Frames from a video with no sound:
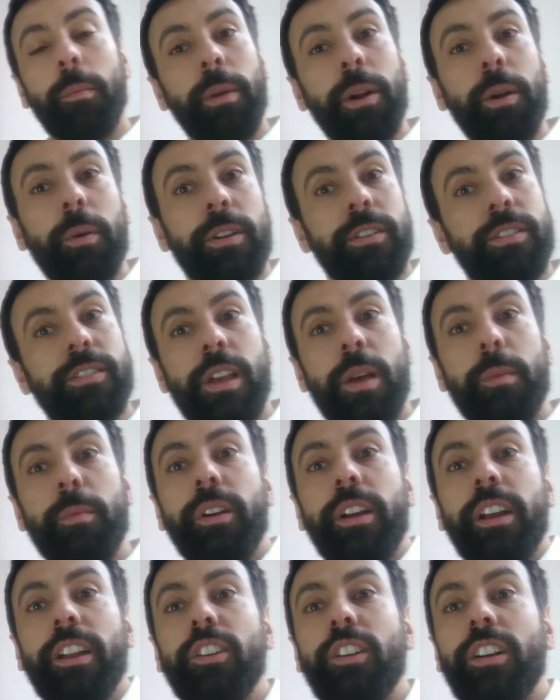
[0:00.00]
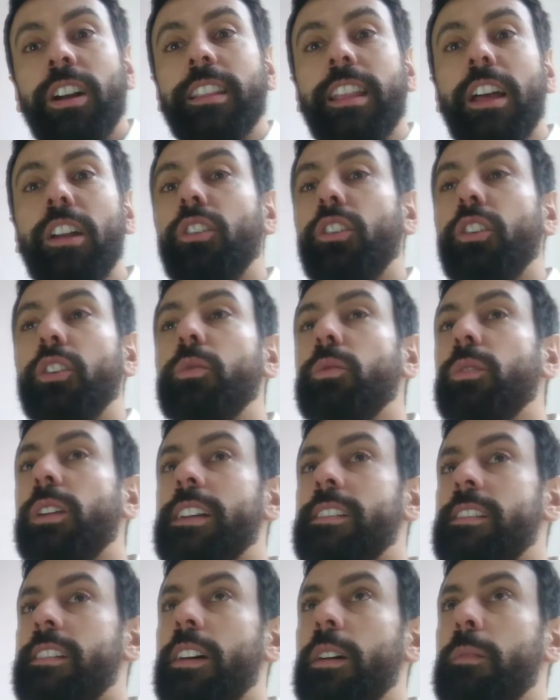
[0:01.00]
pero bueno, sabemos que en los catálogos
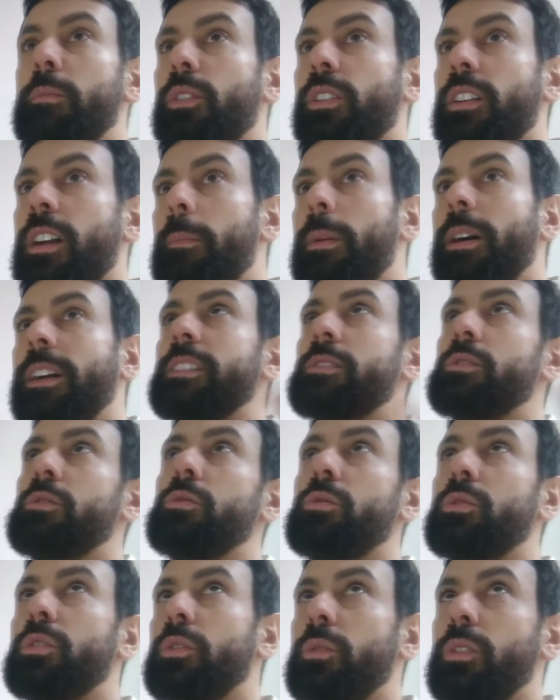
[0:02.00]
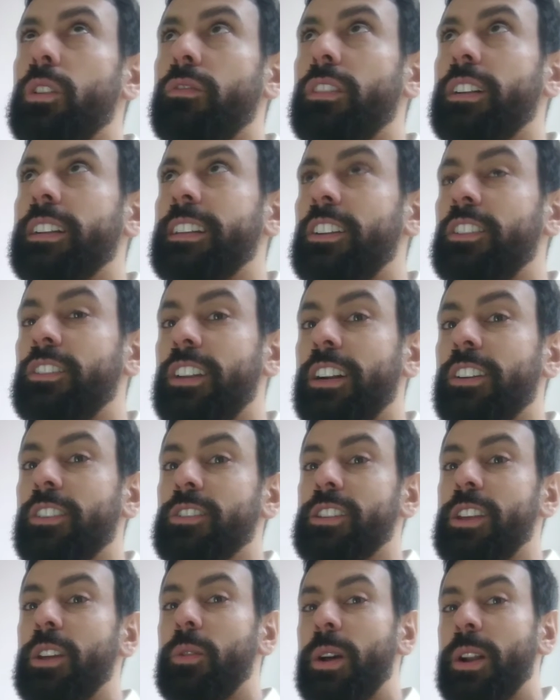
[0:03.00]
nunca sabemos, capaz que surge una oferta de otra
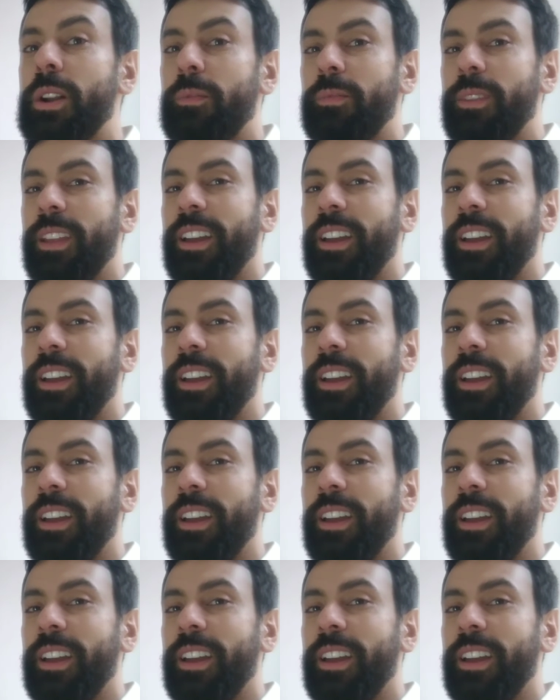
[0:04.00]
cosa y bueno,